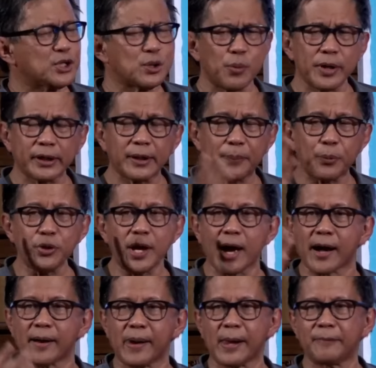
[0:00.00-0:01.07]
Semua kita
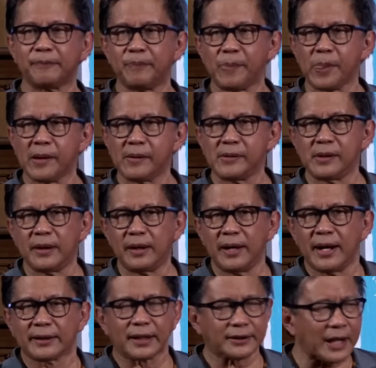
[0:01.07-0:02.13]
punya.
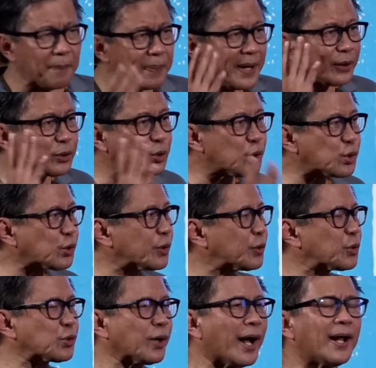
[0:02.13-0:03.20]
Tetapi itu justru
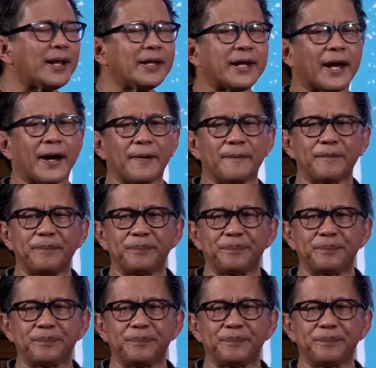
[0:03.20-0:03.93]
itu soalnya.